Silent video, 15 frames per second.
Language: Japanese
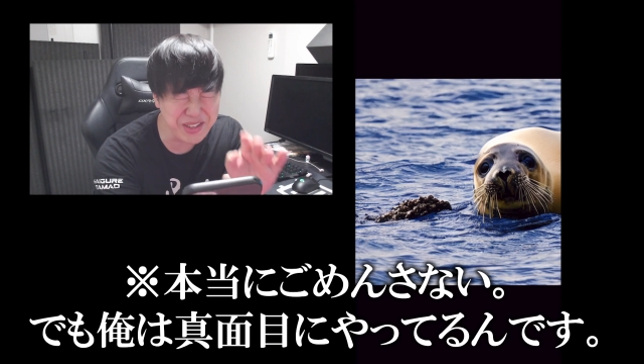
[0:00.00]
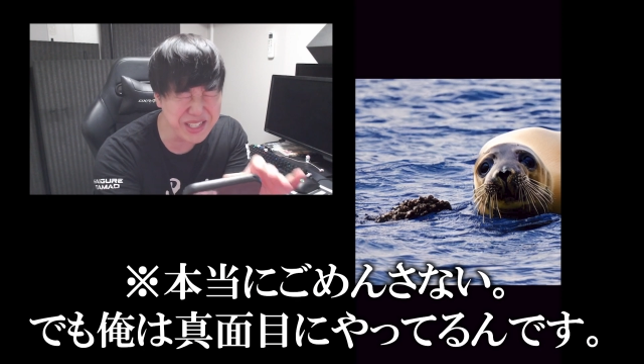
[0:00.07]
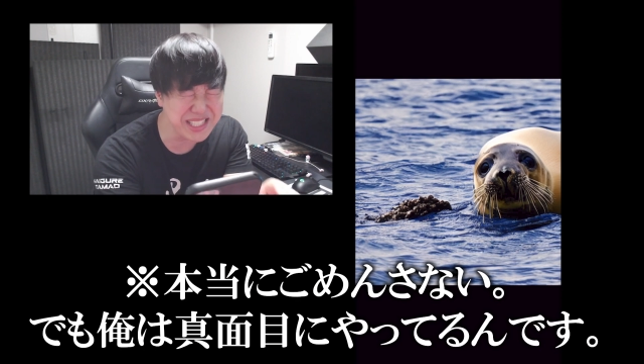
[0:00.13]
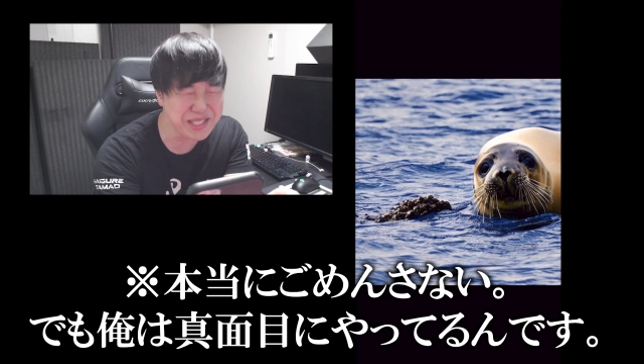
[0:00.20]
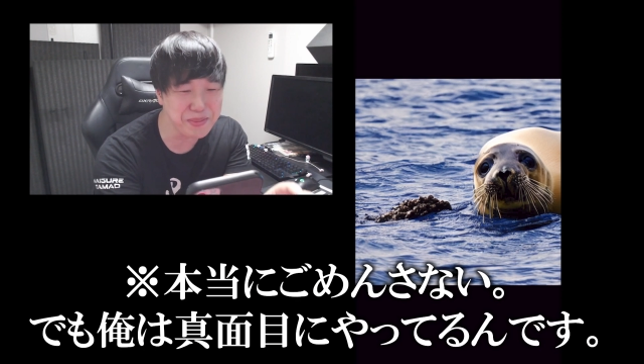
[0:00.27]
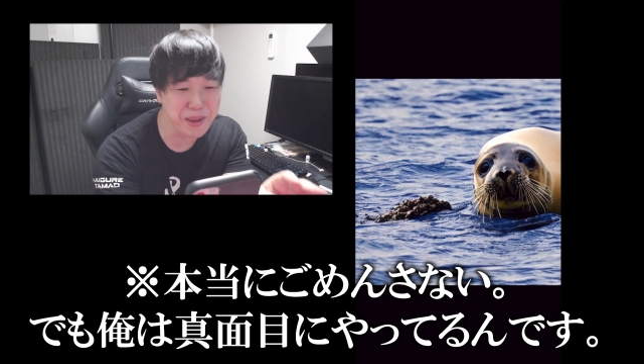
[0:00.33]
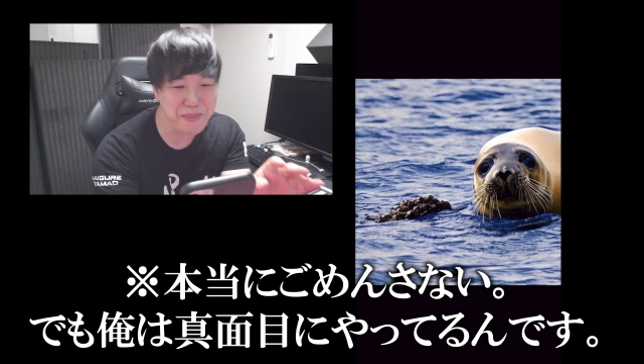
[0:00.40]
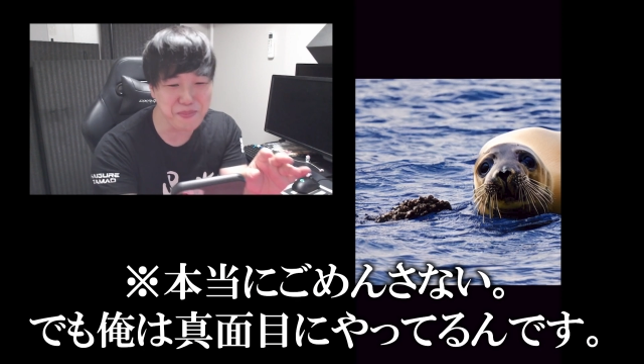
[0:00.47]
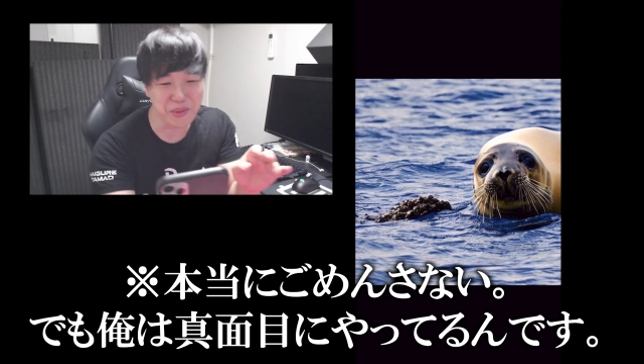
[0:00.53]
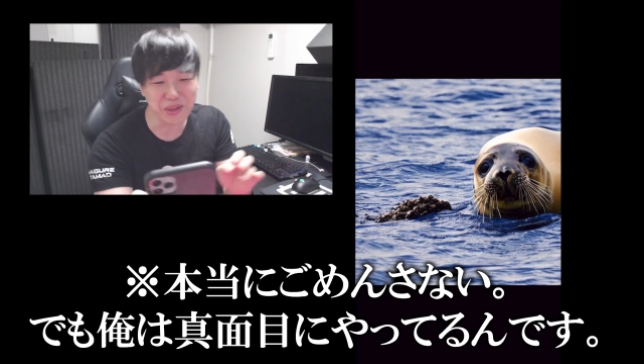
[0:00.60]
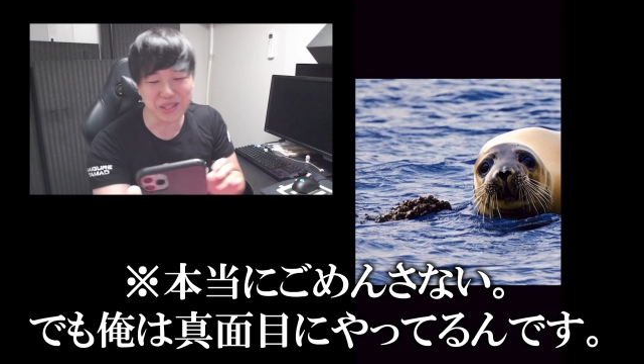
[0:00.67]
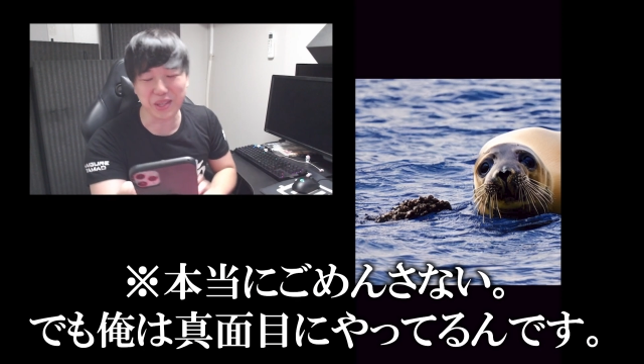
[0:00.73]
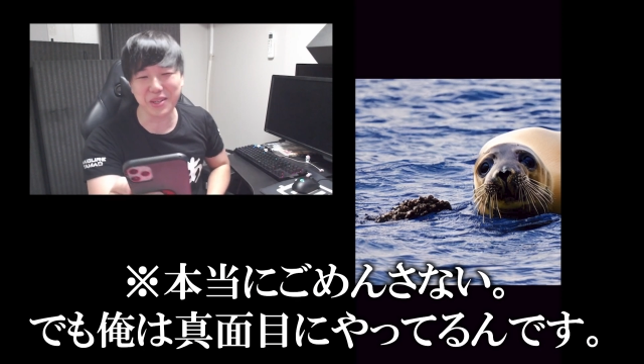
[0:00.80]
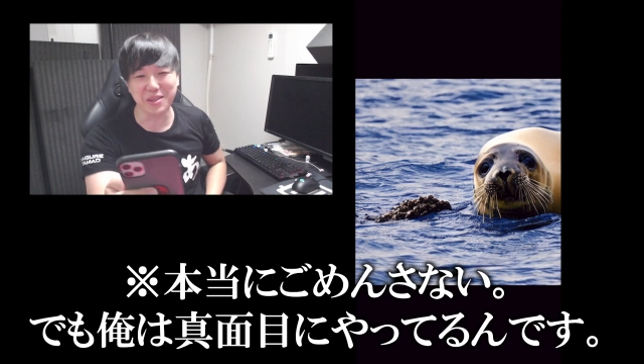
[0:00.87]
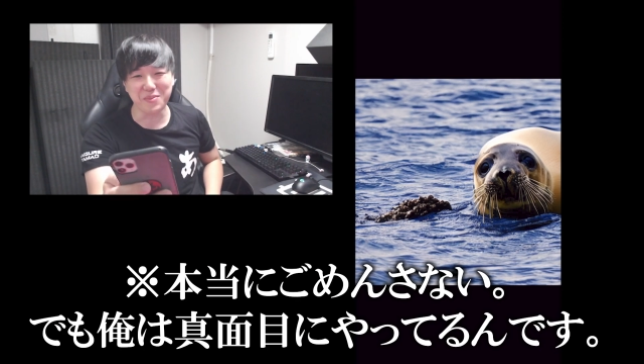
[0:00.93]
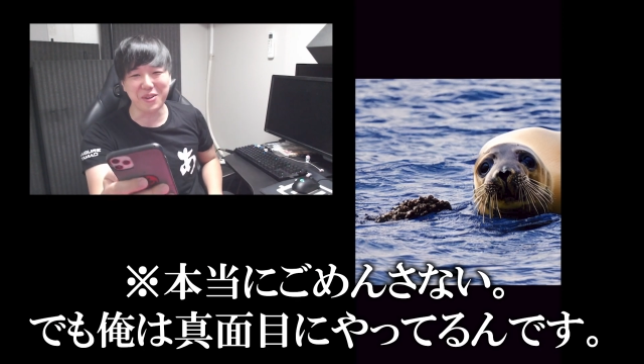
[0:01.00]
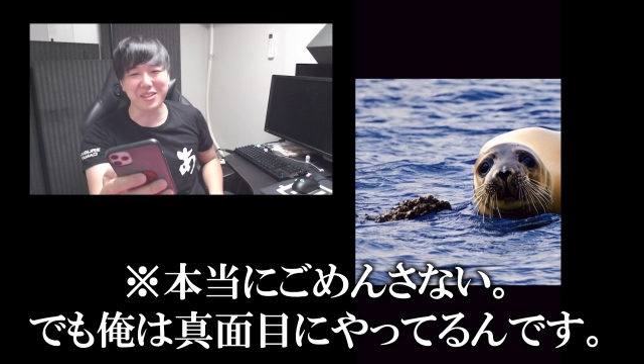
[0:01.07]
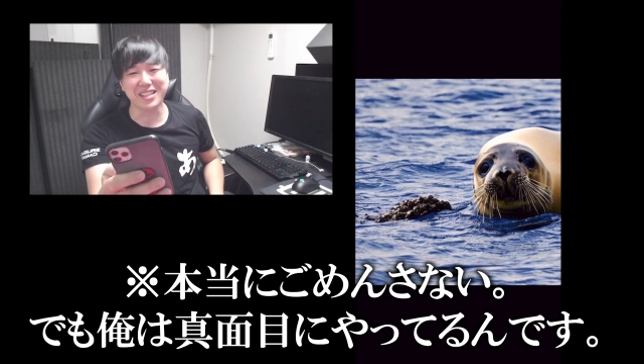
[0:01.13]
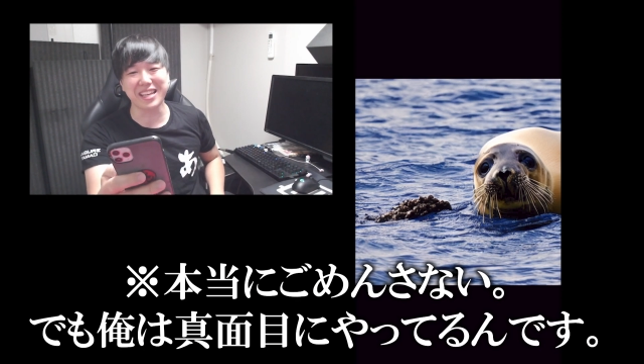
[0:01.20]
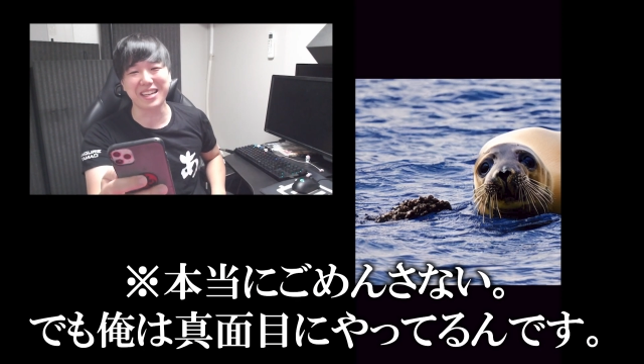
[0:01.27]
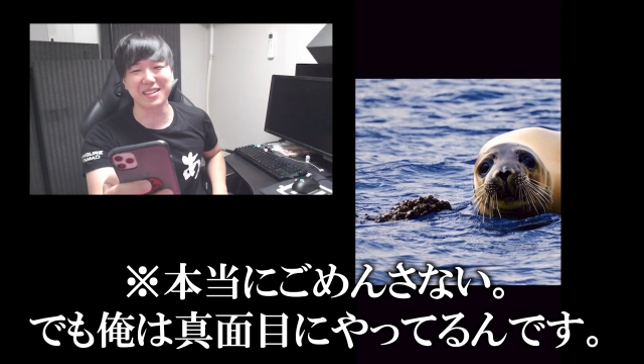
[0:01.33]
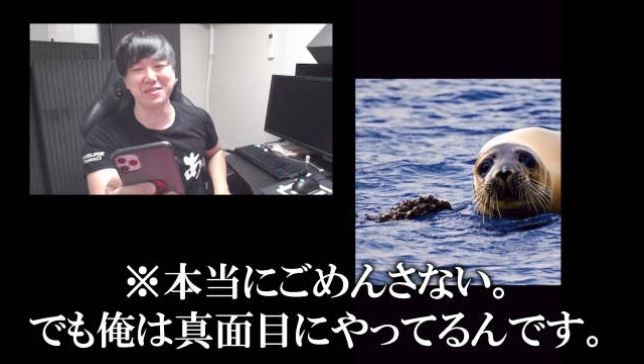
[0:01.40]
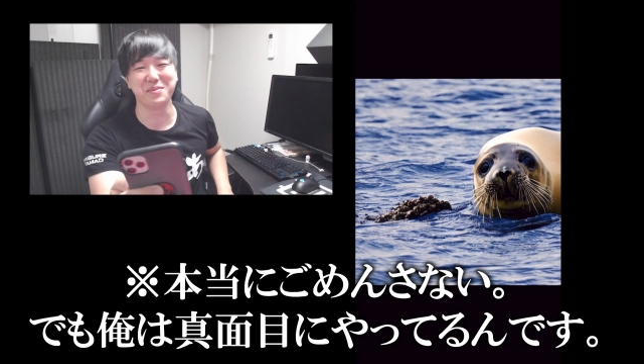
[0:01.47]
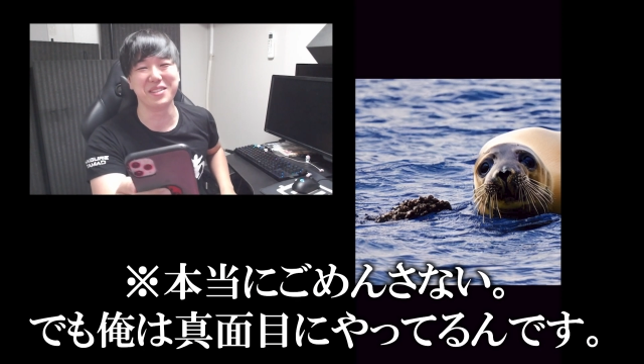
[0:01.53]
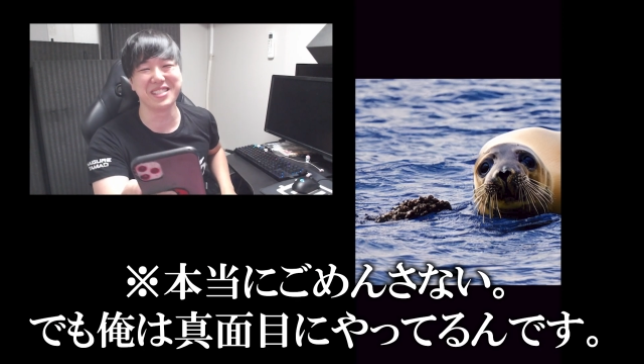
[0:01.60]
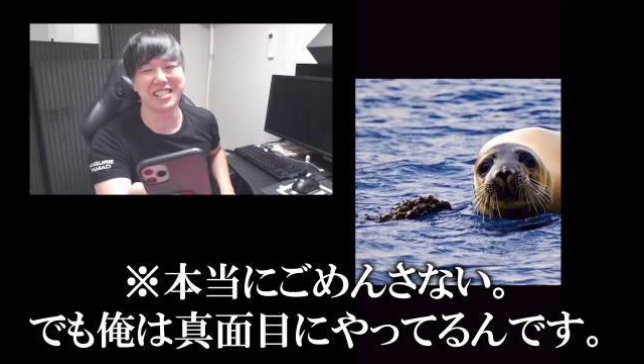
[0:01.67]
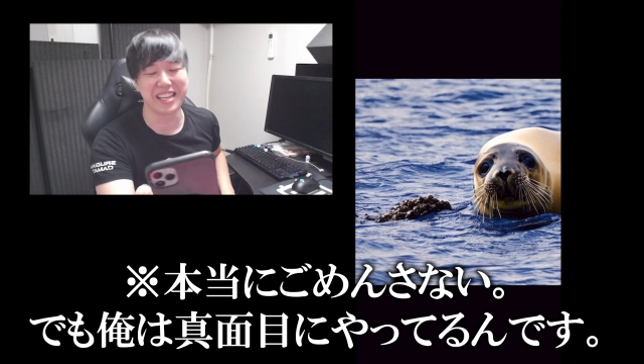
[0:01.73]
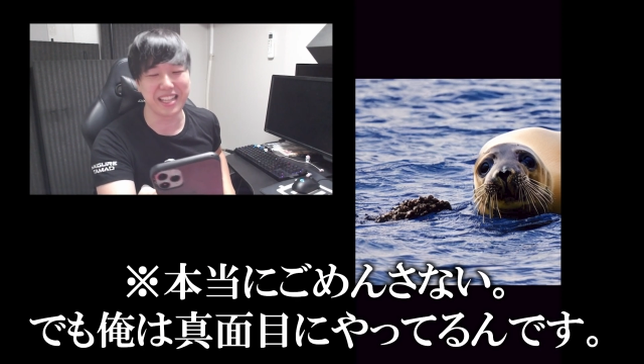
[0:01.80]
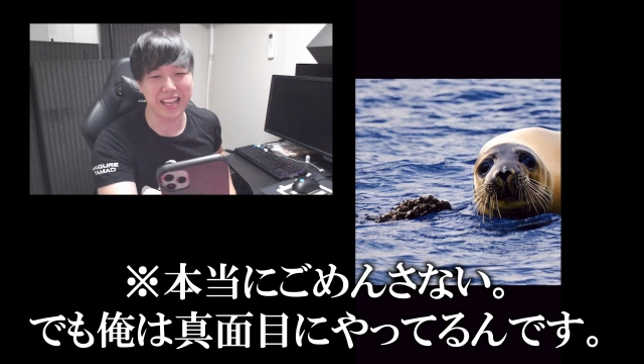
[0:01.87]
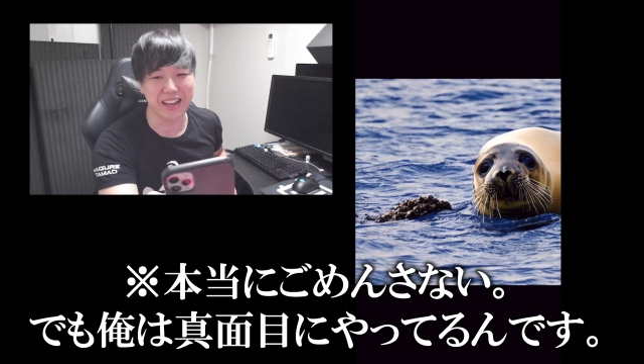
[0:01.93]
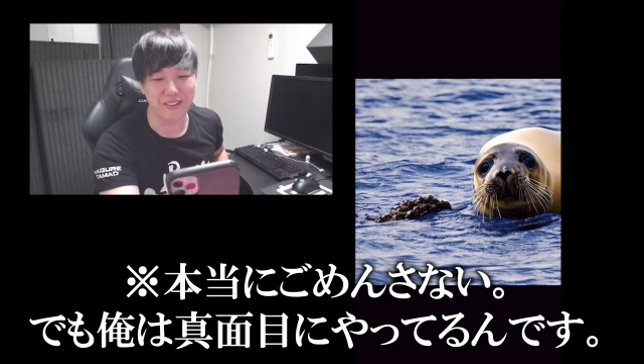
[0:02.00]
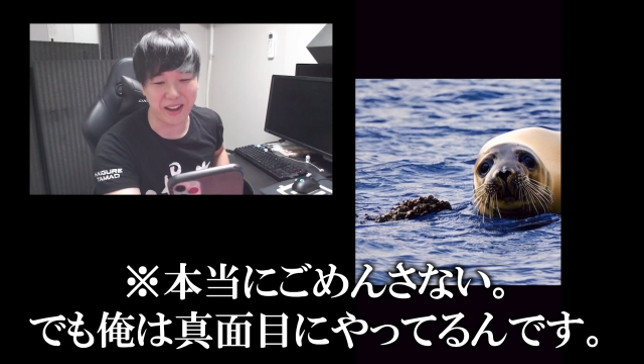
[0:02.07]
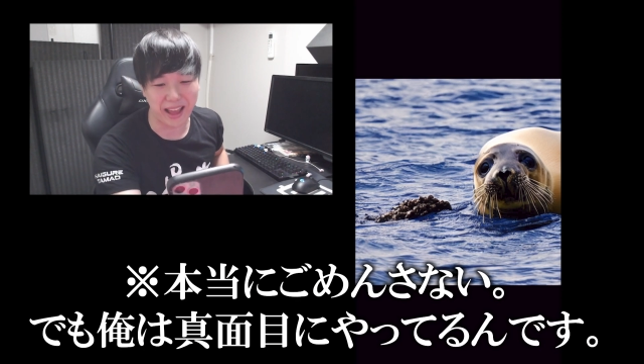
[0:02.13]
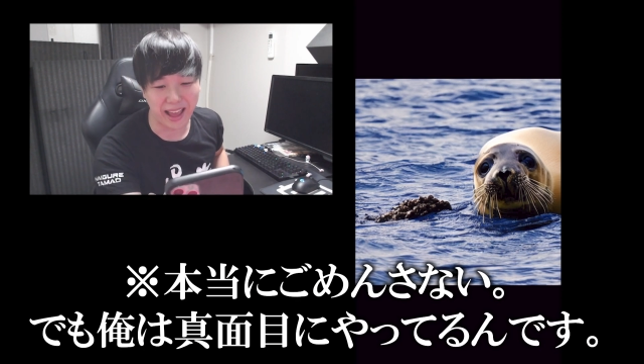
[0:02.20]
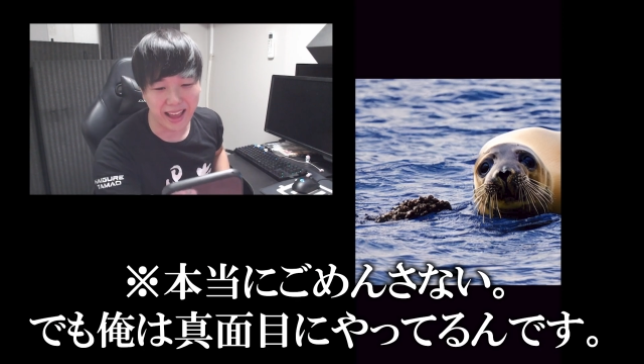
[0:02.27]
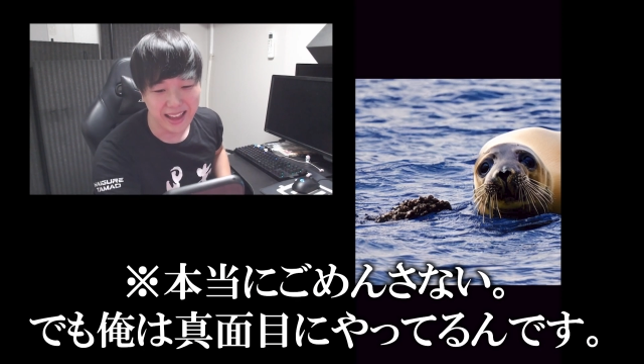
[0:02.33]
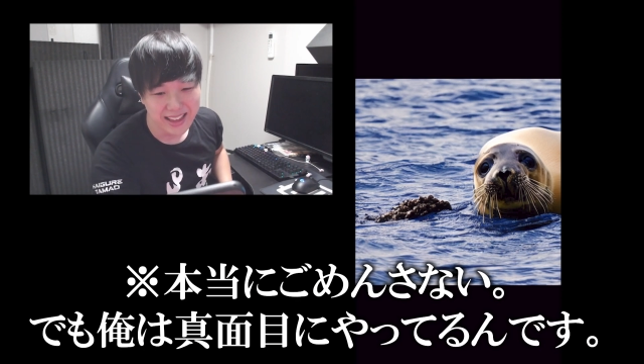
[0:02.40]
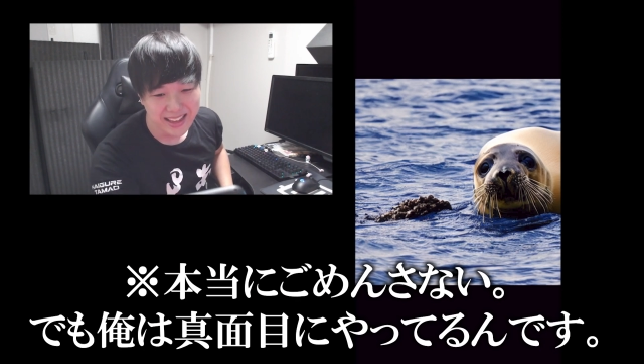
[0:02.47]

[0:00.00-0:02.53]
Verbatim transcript: 一番冒頭に持ってくるもんじゃねえ、これ。